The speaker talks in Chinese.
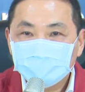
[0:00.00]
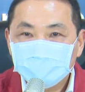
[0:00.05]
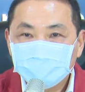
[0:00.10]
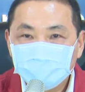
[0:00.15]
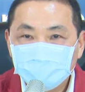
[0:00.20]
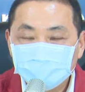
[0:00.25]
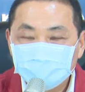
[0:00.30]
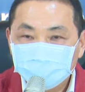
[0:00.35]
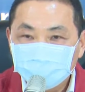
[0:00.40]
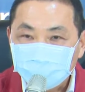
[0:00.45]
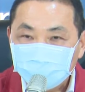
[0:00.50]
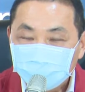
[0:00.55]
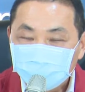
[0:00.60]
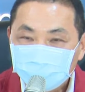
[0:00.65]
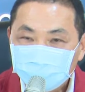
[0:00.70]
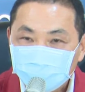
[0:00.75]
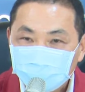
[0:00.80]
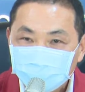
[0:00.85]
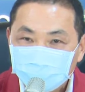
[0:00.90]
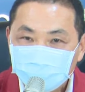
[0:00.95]
新北
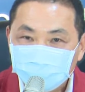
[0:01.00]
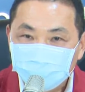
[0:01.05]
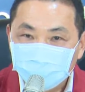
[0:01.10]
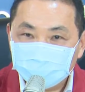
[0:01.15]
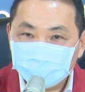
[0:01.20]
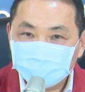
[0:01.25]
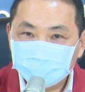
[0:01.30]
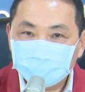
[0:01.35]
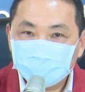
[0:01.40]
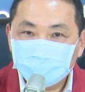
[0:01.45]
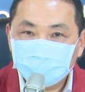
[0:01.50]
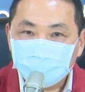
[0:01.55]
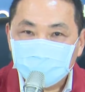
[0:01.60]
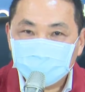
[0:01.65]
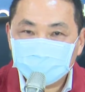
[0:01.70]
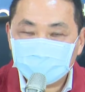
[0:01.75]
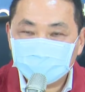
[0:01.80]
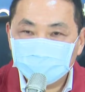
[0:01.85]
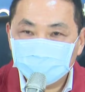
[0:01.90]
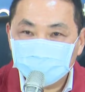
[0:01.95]
市新北市就
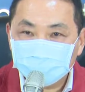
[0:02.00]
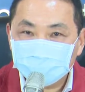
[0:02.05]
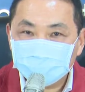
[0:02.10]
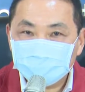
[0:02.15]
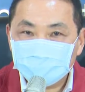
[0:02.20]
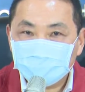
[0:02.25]
非常的稳